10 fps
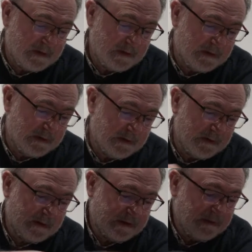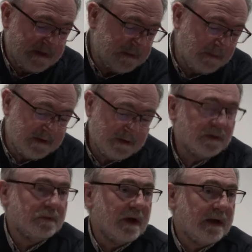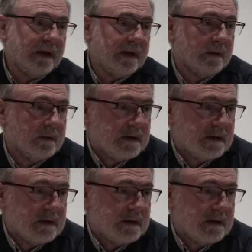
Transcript: eh, el tema que se planteó es muy genérico,